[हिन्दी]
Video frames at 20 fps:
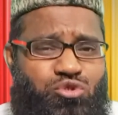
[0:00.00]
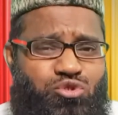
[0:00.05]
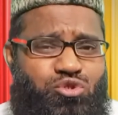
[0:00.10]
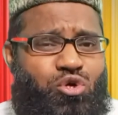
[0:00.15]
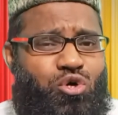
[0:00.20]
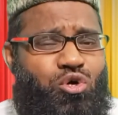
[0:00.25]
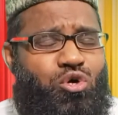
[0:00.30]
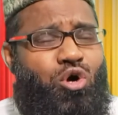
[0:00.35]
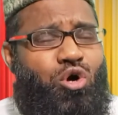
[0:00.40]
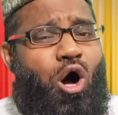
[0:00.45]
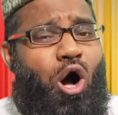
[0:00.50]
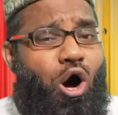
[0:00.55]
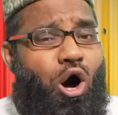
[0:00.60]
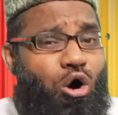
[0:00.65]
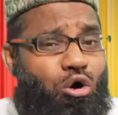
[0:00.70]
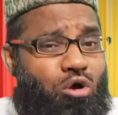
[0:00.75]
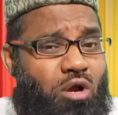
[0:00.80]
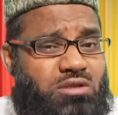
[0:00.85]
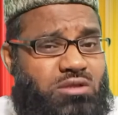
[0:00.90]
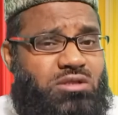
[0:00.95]
जो
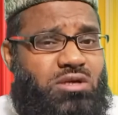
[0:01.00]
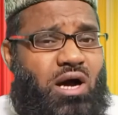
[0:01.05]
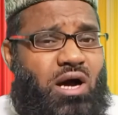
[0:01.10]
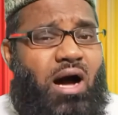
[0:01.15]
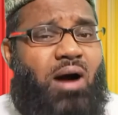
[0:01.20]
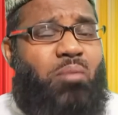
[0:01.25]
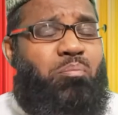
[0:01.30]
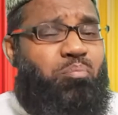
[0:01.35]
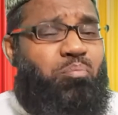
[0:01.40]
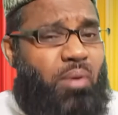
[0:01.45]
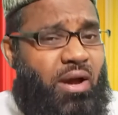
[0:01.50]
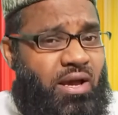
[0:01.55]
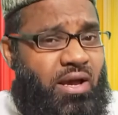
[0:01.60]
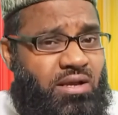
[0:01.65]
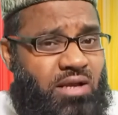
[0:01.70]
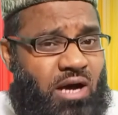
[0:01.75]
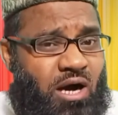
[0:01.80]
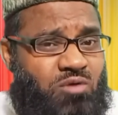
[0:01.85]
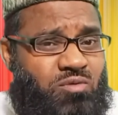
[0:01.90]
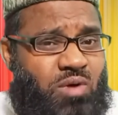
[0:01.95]
औरत का
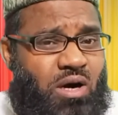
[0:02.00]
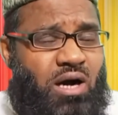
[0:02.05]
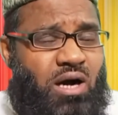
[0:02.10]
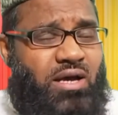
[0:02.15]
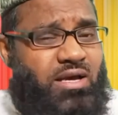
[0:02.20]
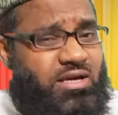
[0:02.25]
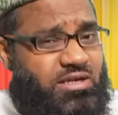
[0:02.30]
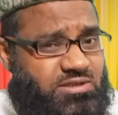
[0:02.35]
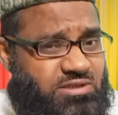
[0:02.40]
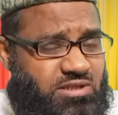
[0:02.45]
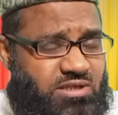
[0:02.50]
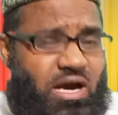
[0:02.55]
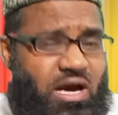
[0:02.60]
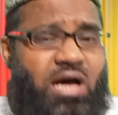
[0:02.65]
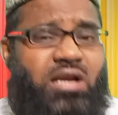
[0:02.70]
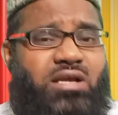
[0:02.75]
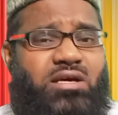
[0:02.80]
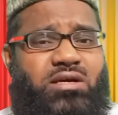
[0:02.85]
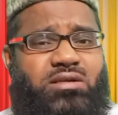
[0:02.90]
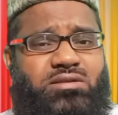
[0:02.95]
पहनावा
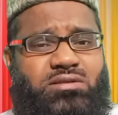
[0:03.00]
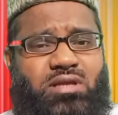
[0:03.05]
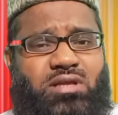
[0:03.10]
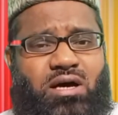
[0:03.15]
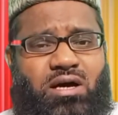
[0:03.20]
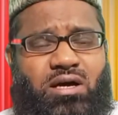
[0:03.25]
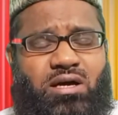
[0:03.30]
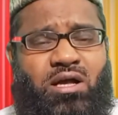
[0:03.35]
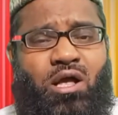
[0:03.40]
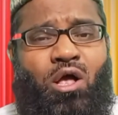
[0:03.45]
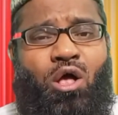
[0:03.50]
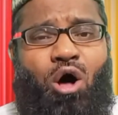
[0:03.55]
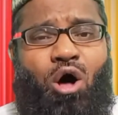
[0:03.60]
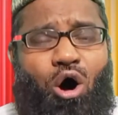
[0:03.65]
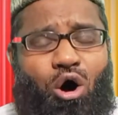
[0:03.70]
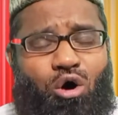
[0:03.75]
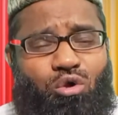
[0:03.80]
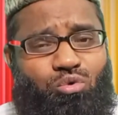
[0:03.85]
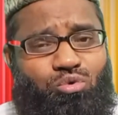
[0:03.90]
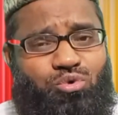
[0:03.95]
इख्तियार करता है
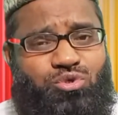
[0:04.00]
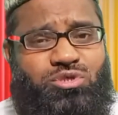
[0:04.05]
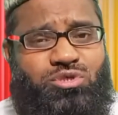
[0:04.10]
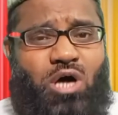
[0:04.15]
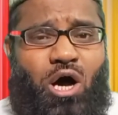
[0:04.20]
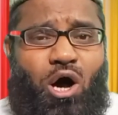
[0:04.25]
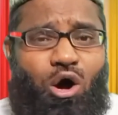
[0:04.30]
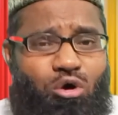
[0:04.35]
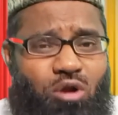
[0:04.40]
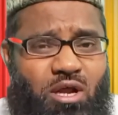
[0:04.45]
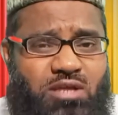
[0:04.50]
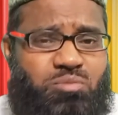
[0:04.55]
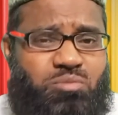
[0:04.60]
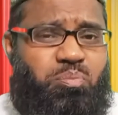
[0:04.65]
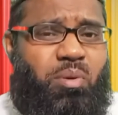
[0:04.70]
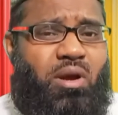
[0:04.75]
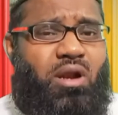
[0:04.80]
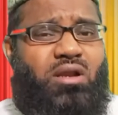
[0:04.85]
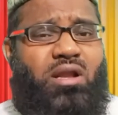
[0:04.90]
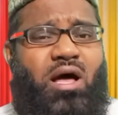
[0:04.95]
और उस औरत
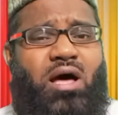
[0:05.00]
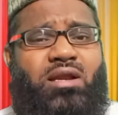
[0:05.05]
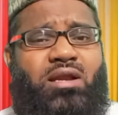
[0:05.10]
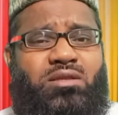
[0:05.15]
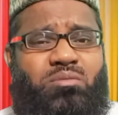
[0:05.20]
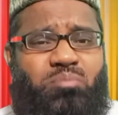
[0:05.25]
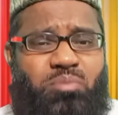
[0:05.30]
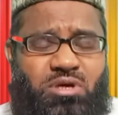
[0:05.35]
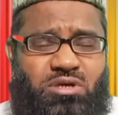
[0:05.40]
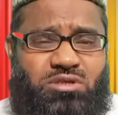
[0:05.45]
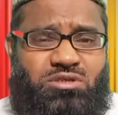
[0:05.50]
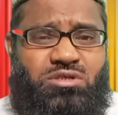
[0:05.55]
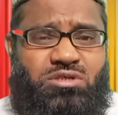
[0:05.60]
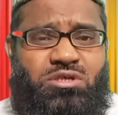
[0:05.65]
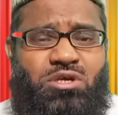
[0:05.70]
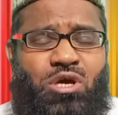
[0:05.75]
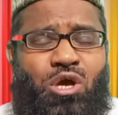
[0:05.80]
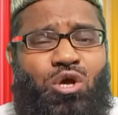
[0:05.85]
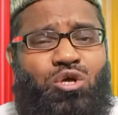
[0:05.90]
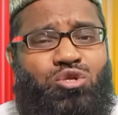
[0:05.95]
पर लानत
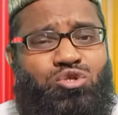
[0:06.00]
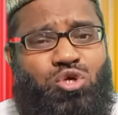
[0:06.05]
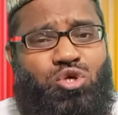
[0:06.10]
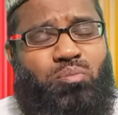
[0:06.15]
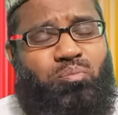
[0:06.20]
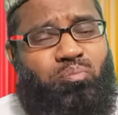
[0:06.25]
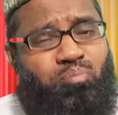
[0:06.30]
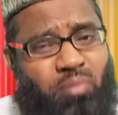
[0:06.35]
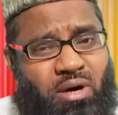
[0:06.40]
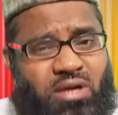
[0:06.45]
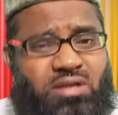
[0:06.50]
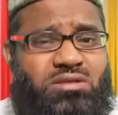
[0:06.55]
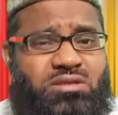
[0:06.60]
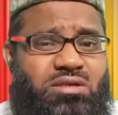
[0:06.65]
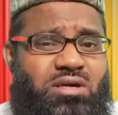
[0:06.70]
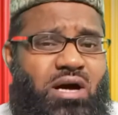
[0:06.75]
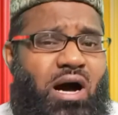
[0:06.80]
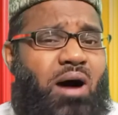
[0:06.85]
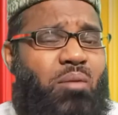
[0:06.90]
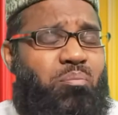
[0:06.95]
भेजी जो
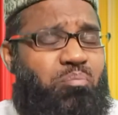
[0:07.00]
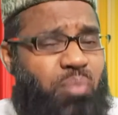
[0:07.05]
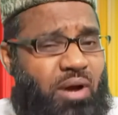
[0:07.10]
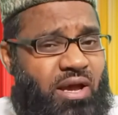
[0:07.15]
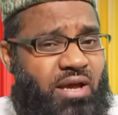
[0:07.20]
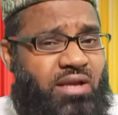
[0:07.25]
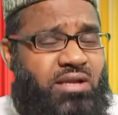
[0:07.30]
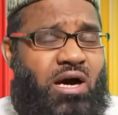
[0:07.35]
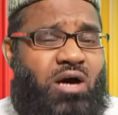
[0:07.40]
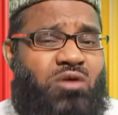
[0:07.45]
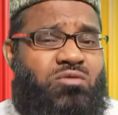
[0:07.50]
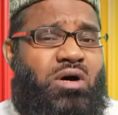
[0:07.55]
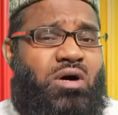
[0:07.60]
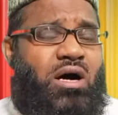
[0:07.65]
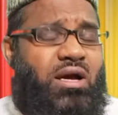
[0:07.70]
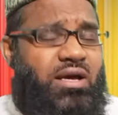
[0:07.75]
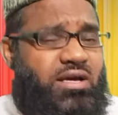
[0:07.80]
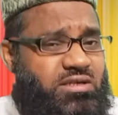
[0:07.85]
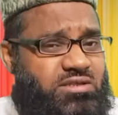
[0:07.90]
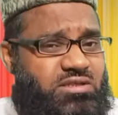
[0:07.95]
मर्द का
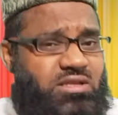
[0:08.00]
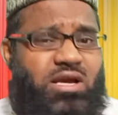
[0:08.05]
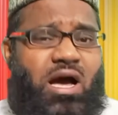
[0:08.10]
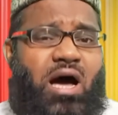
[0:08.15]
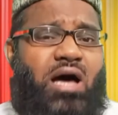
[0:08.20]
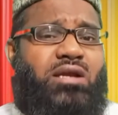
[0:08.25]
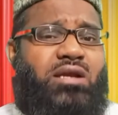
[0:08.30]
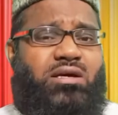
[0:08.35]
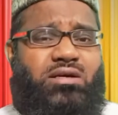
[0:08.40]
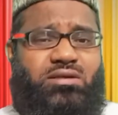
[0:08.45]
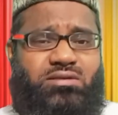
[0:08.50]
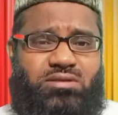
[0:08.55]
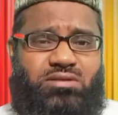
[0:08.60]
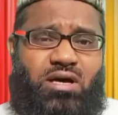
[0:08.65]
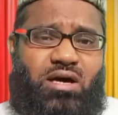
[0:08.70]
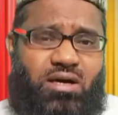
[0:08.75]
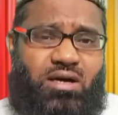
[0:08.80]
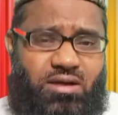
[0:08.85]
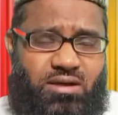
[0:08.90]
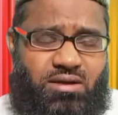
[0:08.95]
पहनावा इख्तियार
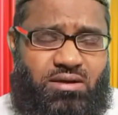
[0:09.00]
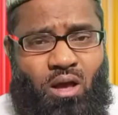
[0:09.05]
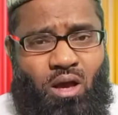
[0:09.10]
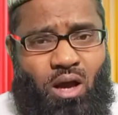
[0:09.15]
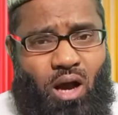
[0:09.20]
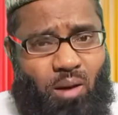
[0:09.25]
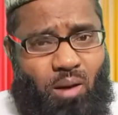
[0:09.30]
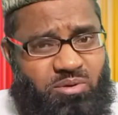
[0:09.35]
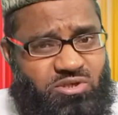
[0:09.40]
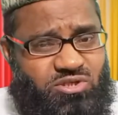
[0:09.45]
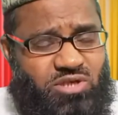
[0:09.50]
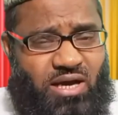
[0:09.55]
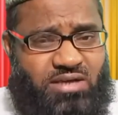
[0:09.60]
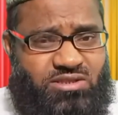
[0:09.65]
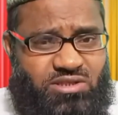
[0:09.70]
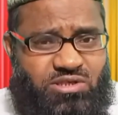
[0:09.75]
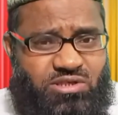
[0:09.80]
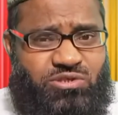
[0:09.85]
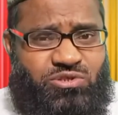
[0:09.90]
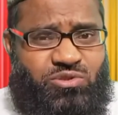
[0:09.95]
करता है अब इस
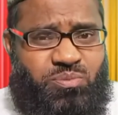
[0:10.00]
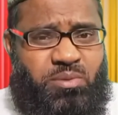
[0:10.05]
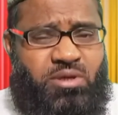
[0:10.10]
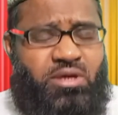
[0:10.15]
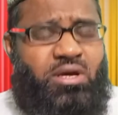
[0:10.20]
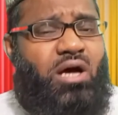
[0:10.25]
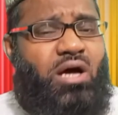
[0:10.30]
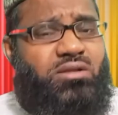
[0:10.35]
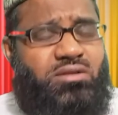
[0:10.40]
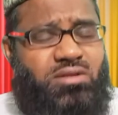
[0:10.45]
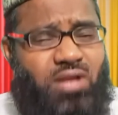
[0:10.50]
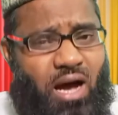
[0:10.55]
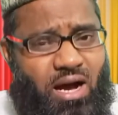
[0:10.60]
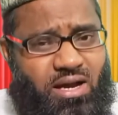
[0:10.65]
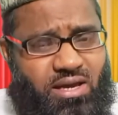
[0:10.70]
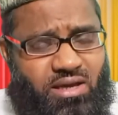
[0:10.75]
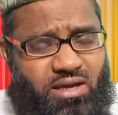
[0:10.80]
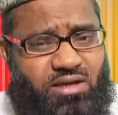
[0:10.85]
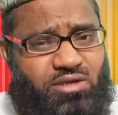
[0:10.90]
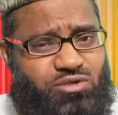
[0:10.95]
हदीस में अल्लाह
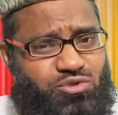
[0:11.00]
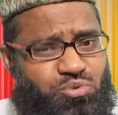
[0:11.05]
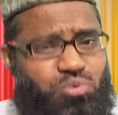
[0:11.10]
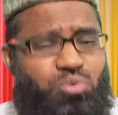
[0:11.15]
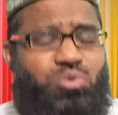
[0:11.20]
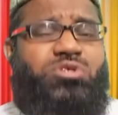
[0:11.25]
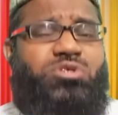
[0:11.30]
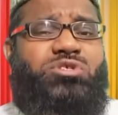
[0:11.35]
के रसूल